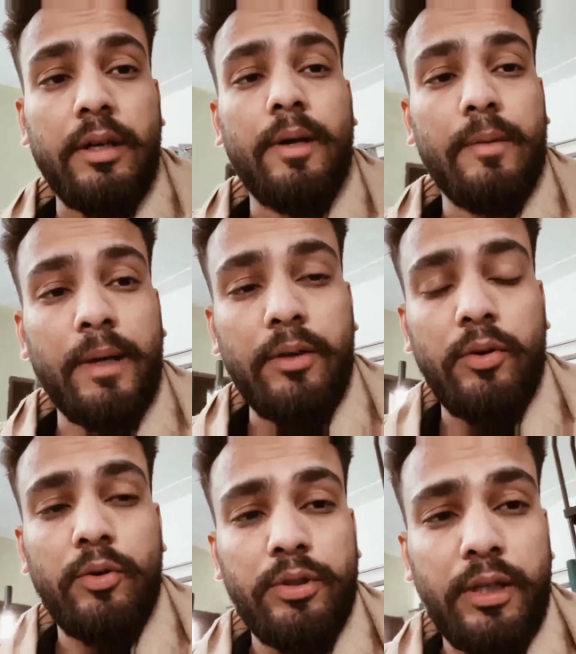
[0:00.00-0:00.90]
हमारे भाई
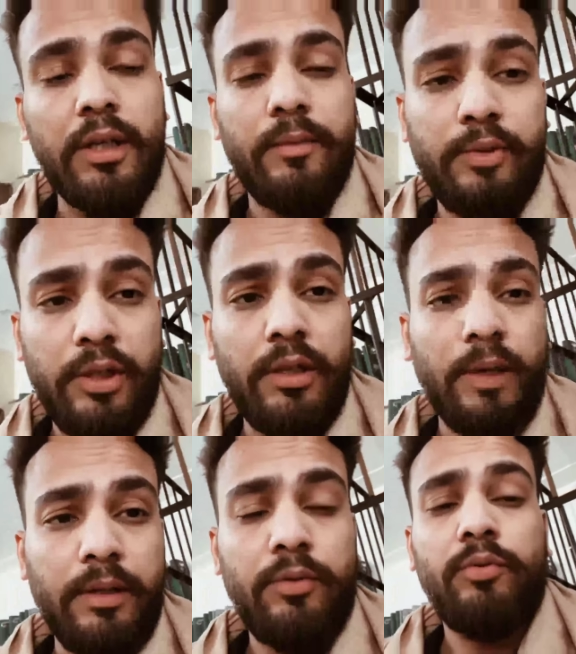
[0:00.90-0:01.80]
को लॉन्च कर रहे हैं हम शेर
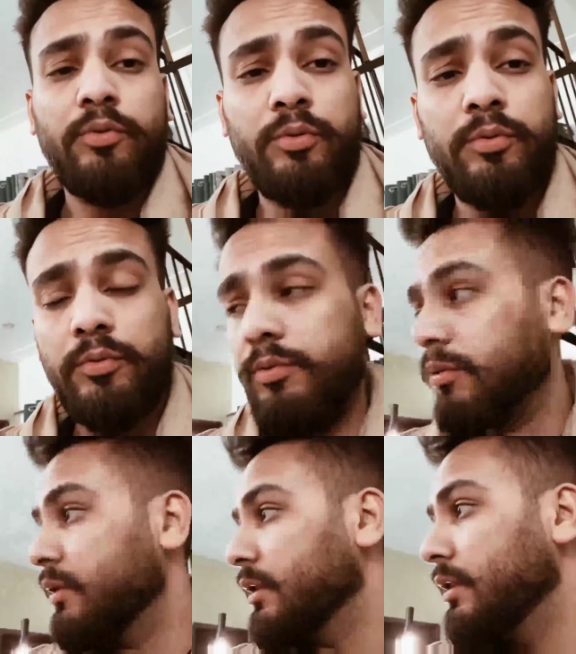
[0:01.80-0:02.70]
भाई को
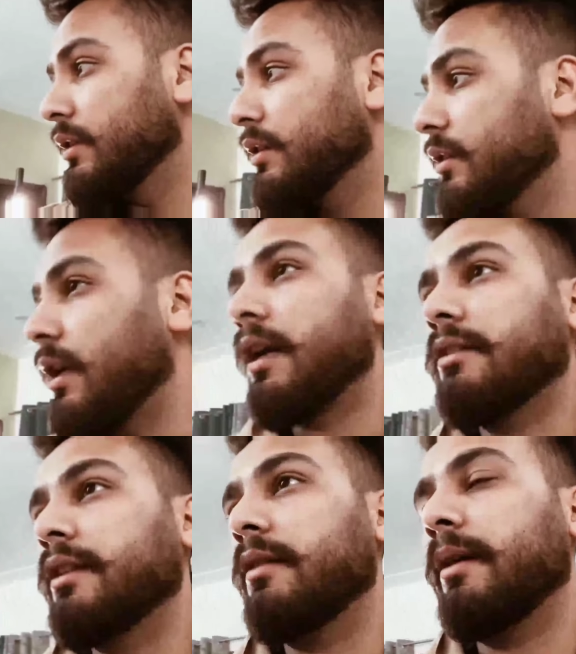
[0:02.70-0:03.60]
आगा
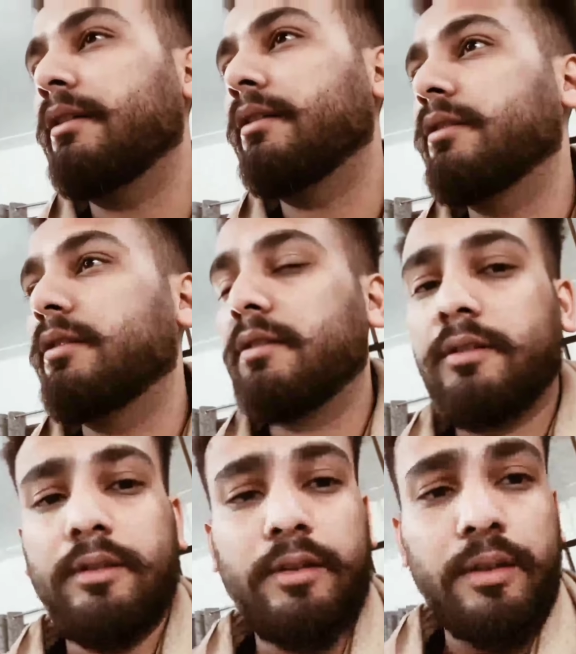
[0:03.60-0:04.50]
हाँ, शेर भाई
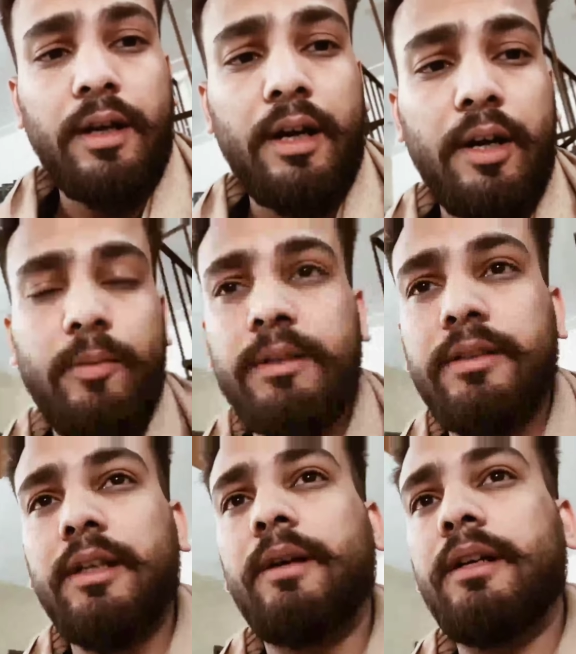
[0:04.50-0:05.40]
आओ भाई
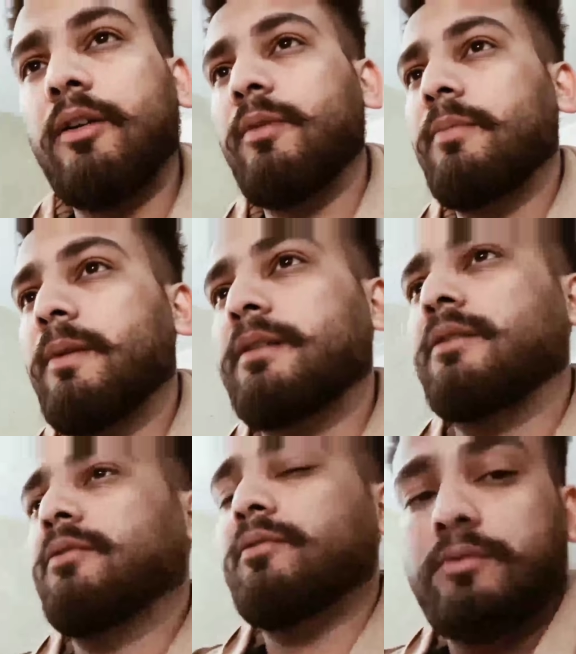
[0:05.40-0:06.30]
शेर भाई आओ मेरे पास
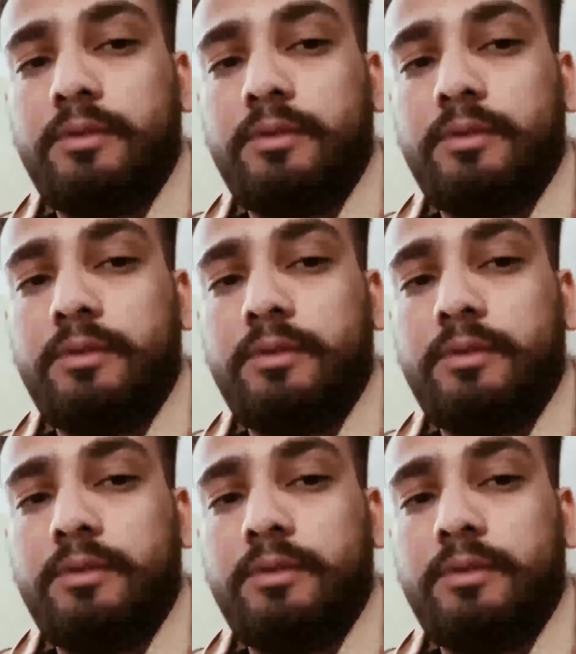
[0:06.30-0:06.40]
आओ